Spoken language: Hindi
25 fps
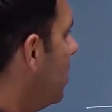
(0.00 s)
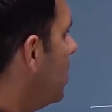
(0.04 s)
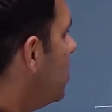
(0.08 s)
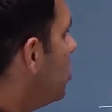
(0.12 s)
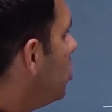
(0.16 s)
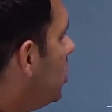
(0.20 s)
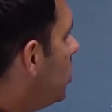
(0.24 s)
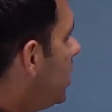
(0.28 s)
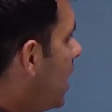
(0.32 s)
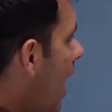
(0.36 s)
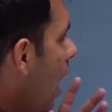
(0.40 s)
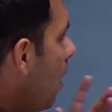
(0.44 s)

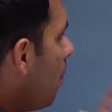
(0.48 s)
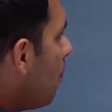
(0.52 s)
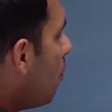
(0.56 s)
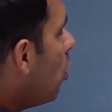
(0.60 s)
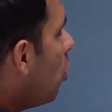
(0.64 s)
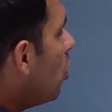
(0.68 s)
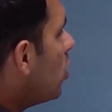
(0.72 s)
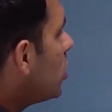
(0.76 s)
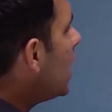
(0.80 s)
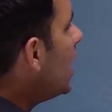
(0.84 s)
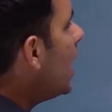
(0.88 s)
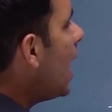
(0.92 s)
नेट
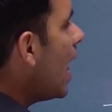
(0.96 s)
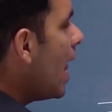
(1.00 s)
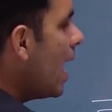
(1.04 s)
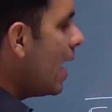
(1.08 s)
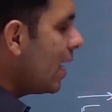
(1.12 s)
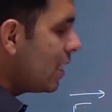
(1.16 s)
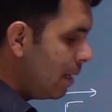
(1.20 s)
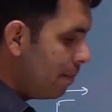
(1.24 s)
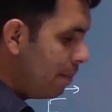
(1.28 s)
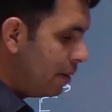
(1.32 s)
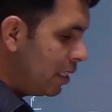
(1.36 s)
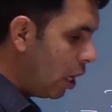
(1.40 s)
फोर्स की
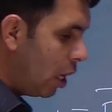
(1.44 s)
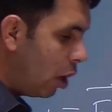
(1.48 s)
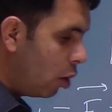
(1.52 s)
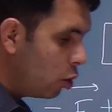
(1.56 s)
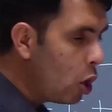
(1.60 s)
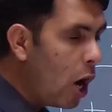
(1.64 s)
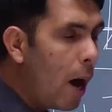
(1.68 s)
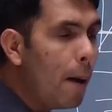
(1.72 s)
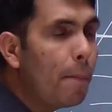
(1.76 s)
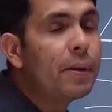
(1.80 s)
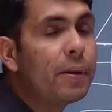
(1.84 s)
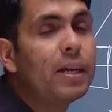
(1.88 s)
डायरेक्शन बताओ तो
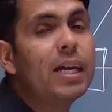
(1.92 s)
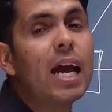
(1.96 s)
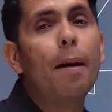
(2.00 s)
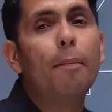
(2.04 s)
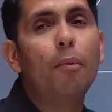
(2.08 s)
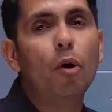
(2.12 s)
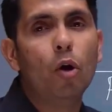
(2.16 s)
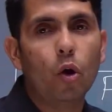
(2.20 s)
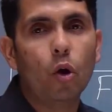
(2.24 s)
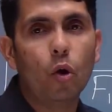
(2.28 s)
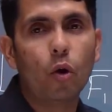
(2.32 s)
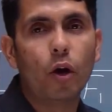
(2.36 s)
आप क्या
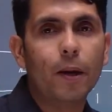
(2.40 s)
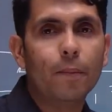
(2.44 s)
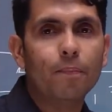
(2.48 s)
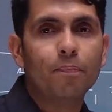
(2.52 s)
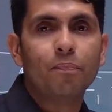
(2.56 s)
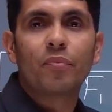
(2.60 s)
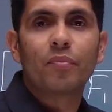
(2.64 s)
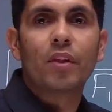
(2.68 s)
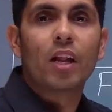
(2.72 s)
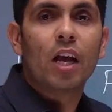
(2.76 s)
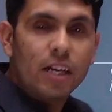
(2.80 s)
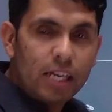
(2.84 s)
बोलोगे
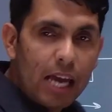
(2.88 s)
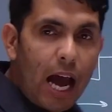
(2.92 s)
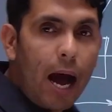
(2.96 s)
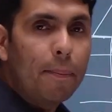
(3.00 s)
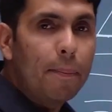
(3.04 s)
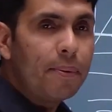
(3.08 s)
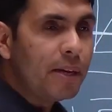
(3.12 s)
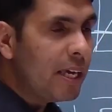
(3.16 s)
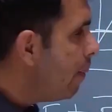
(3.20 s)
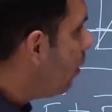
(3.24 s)
क्या आप ये